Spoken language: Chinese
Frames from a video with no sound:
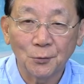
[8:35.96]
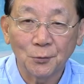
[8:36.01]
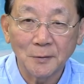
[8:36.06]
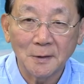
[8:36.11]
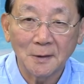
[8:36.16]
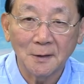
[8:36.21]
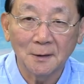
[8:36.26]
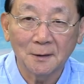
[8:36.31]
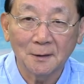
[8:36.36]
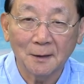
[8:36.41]

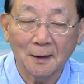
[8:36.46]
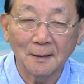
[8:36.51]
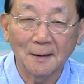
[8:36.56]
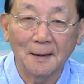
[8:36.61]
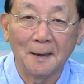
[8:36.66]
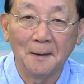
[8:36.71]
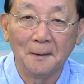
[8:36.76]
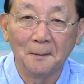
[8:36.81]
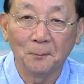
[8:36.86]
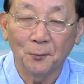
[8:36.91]
心当
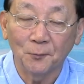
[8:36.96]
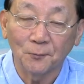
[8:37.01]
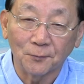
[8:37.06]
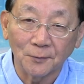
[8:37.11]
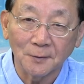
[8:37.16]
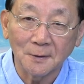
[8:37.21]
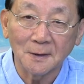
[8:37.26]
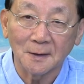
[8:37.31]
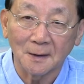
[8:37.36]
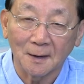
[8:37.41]
然不
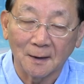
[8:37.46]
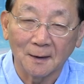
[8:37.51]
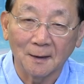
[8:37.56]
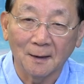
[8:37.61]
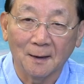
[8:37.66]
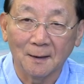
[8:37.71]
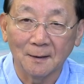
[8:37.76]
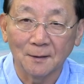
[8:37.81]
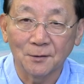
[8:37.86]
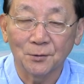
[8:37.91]
服气。
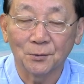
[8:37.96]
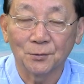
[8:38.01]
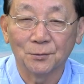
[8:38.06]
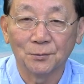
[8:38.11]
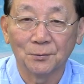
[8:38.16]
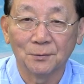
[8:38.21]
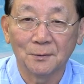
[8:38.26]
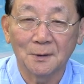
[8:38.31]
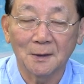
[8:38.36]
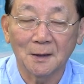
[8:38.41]
啊，
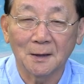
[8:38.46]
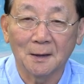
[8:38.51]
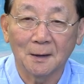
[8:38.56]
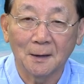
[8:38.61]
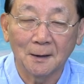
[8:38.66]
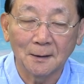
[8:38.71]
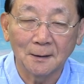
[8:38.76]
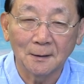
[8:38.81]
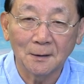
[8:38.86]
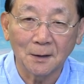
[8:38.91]
就这个，
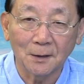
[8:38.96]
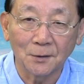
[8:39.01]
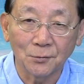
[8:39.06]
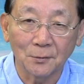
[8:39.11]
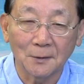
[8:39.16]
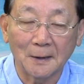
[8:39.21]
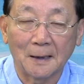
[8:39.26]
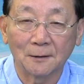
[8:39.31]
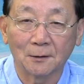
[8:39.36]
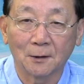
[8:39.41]
这个
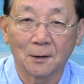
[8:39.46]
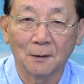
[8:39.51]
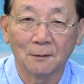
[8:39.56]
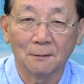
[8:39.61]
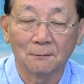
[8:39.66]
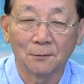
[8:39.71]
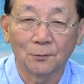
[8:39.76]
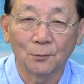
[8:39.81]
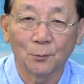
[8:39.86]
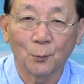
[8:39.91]
就打到
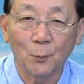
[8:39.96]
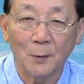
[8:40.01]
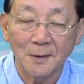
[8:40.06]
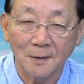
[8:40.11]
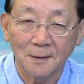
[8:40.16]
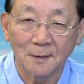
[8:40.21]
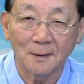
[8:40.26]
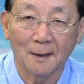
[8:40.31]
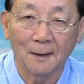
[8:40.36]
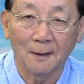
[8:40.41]
官
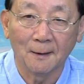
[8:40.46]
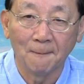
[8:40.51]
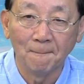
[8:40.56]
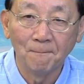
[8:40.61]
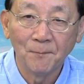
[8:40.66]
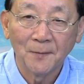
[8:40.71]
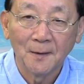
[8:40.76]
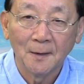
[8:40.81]
司上了。